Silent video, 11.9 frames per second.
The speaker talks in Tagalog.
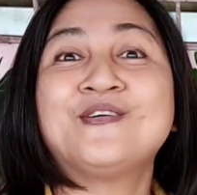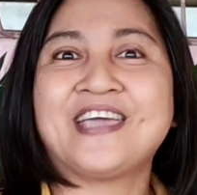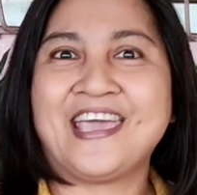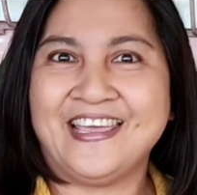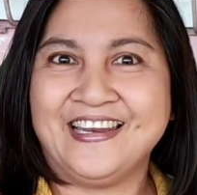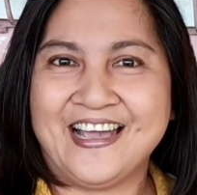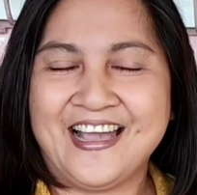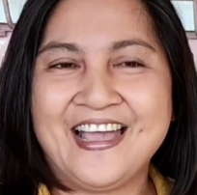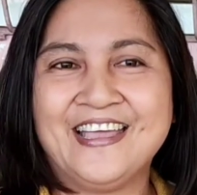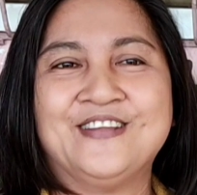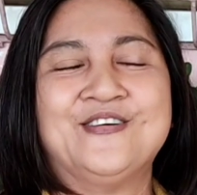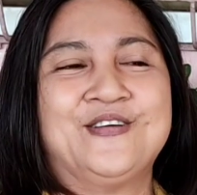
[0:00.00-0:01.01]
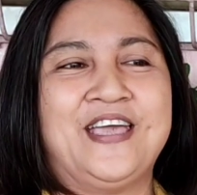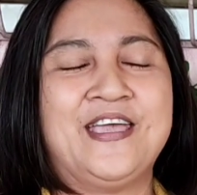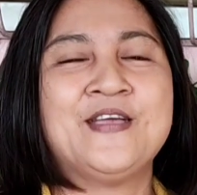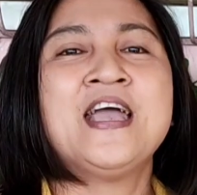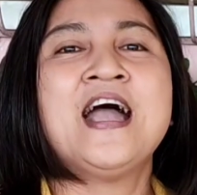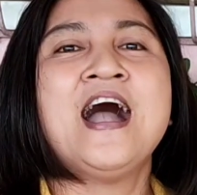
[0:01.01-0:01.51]
Pero kailan?
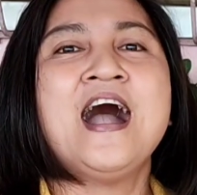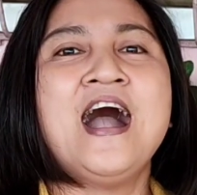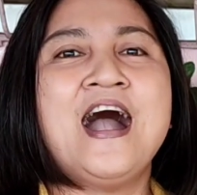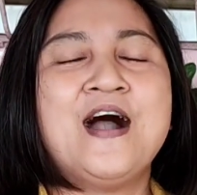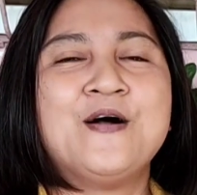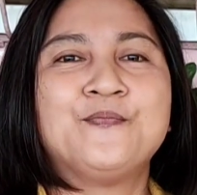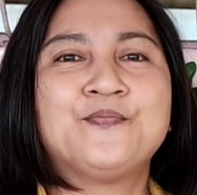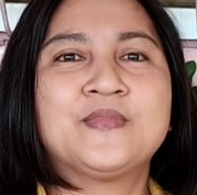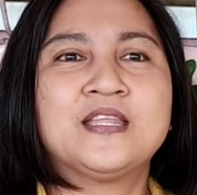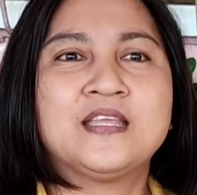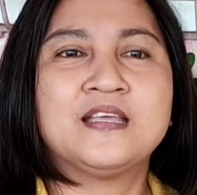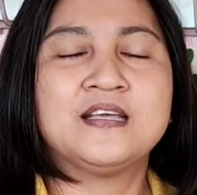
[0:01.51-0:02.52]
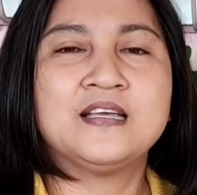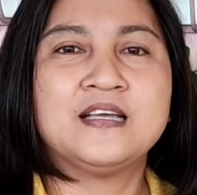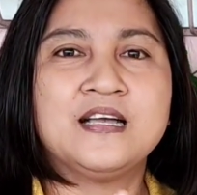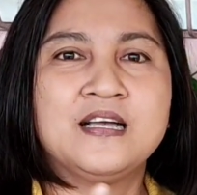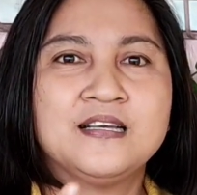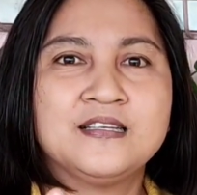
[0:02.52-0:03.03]
Okay. Um,
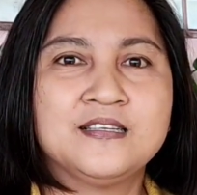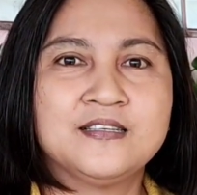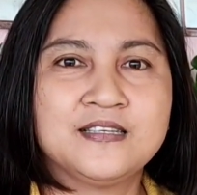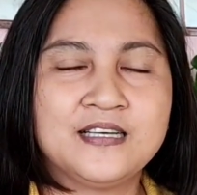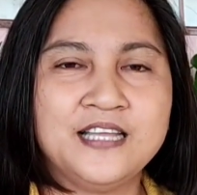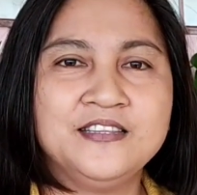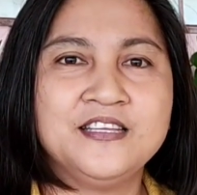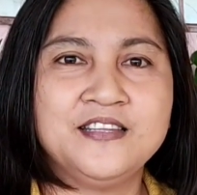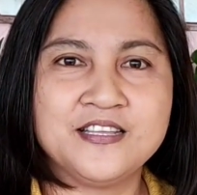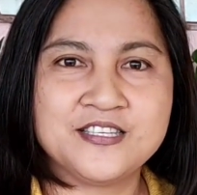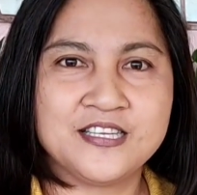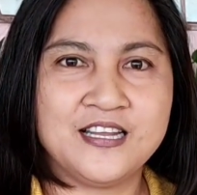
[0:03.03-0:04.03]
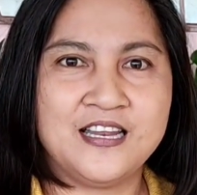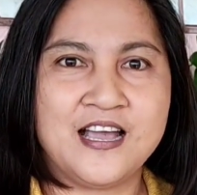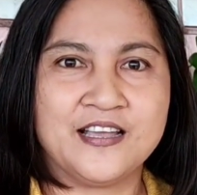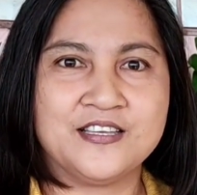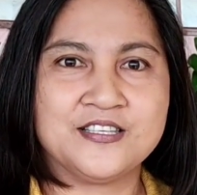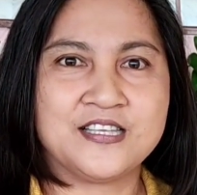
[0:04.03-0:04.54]
candidate sila
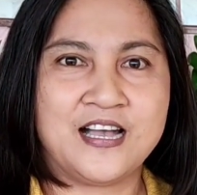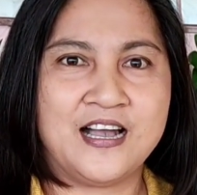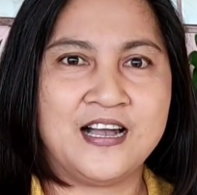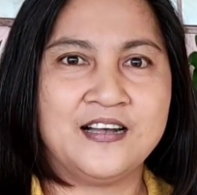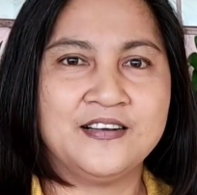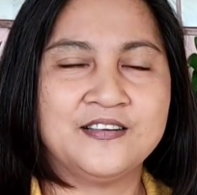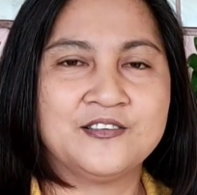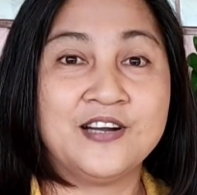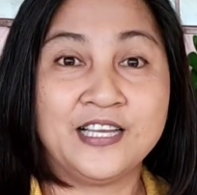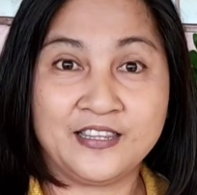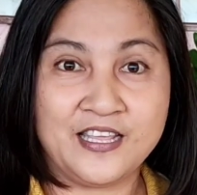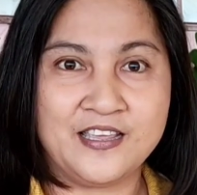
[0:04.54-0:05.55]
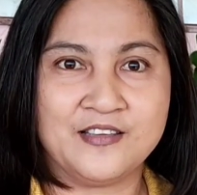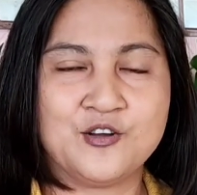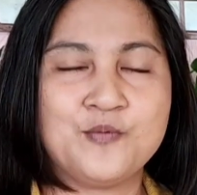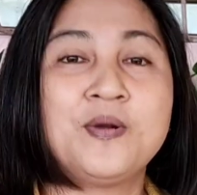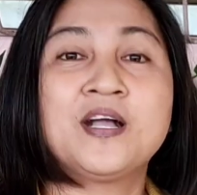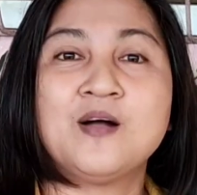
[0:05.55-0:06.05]
lagi sa rotting
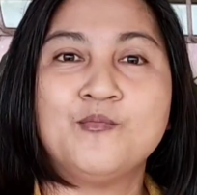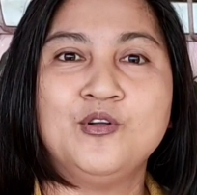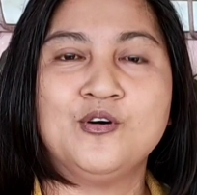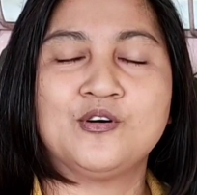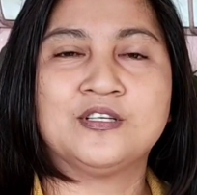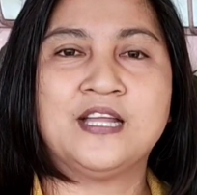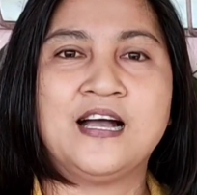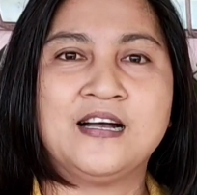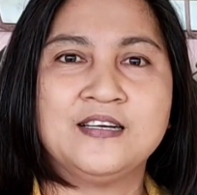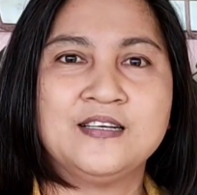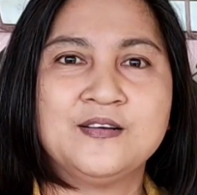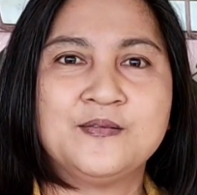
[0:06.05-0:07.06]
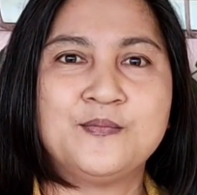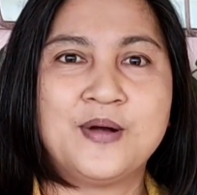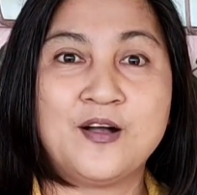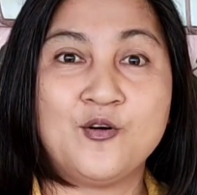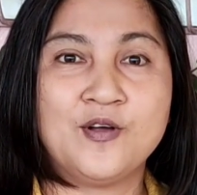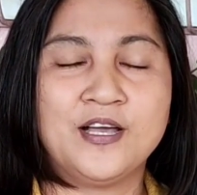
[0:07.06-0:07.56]
or pagkabulok ng
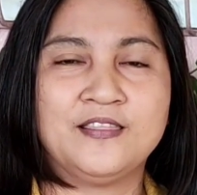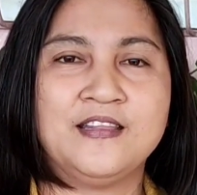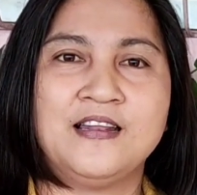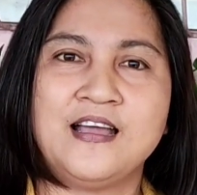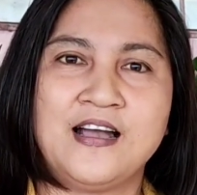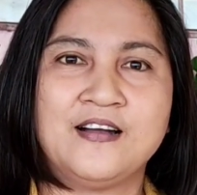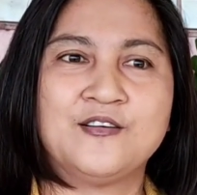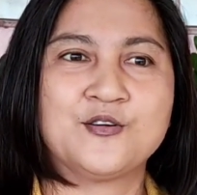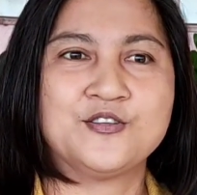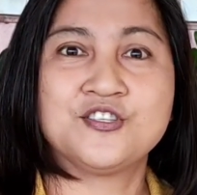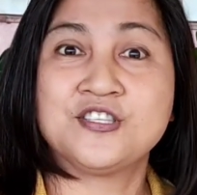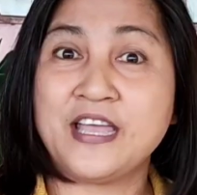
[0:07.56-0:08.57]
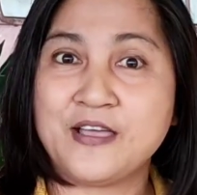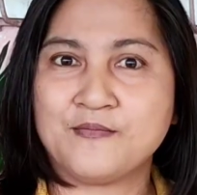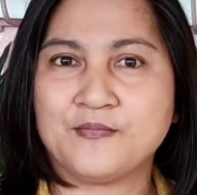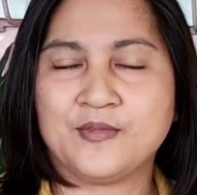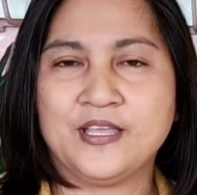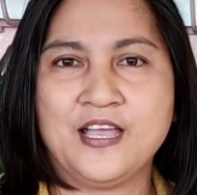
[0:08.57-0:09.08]
mga ugat nila or
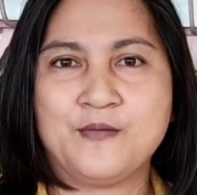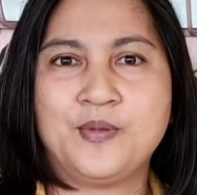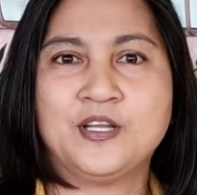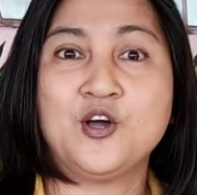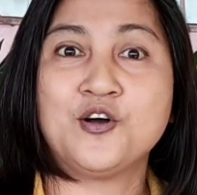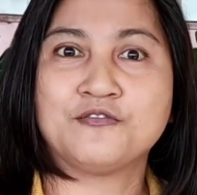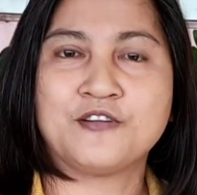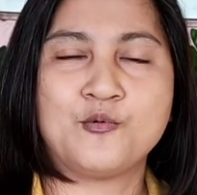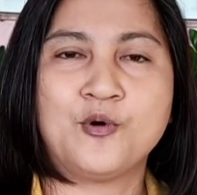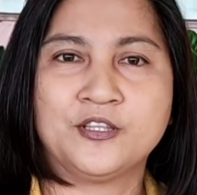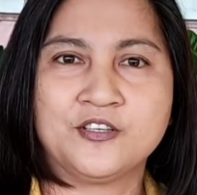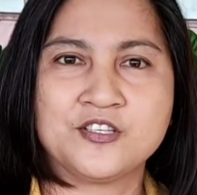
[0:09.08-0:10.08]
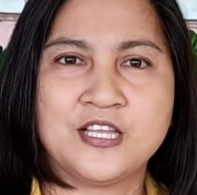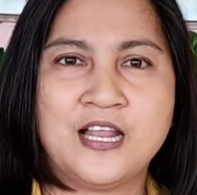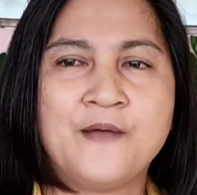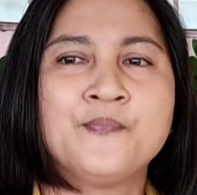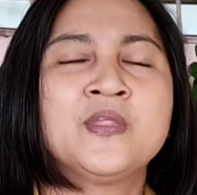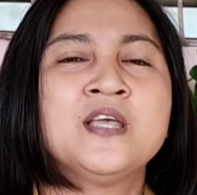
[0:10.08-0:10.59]
stem niya pag na-overwater
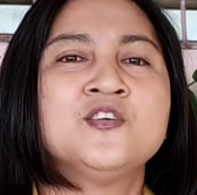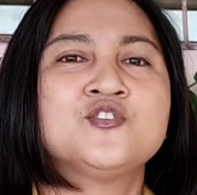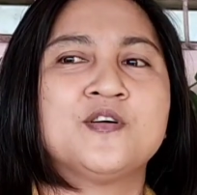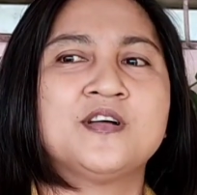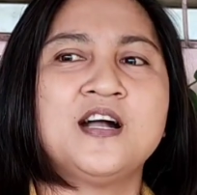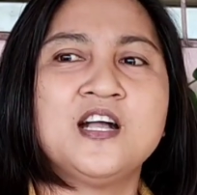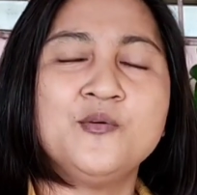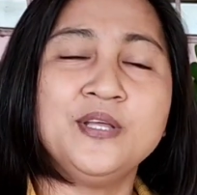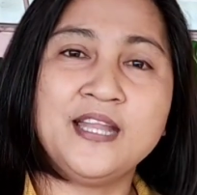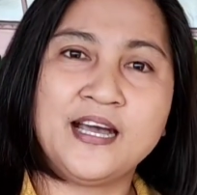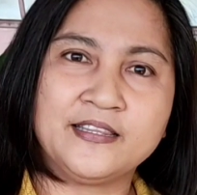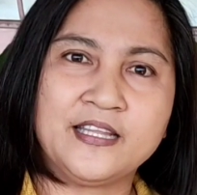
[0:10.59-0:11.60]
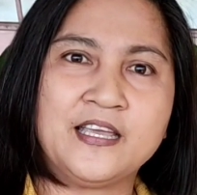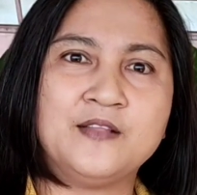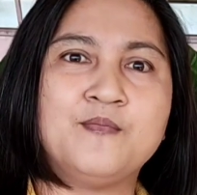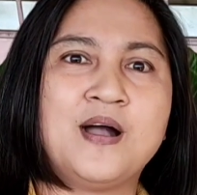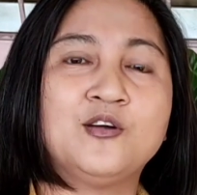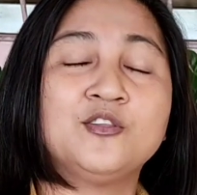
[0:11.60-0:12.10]
sila. So, ang gagawin
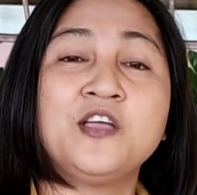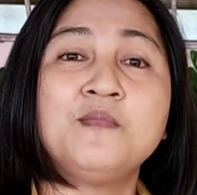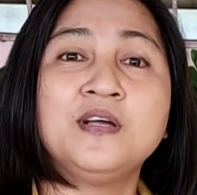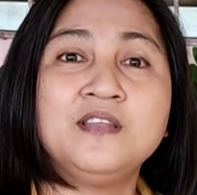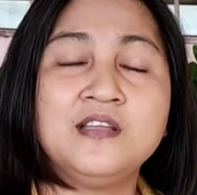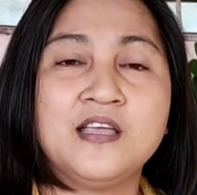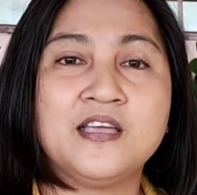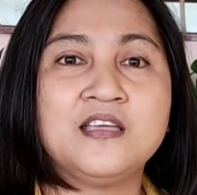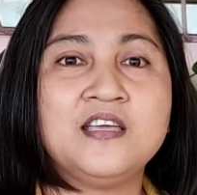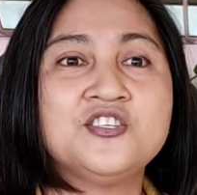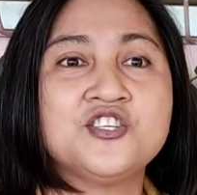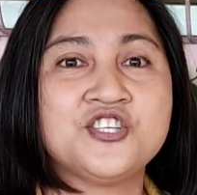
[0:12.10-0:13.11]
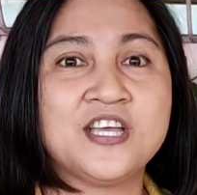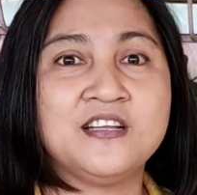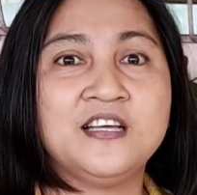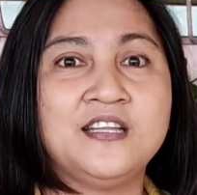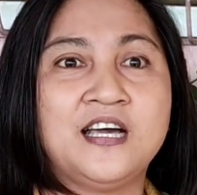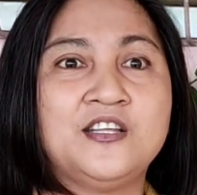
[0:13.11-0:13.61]
natin, bago tayo magdilig,
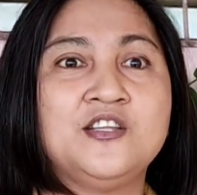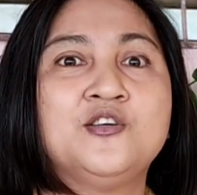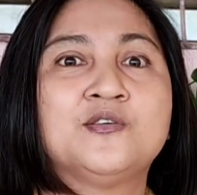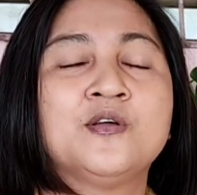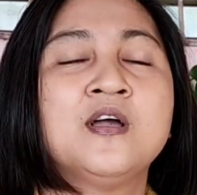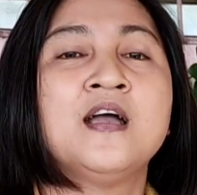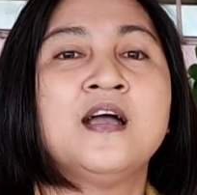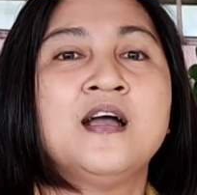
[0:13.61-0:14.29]
i-check lang natin yung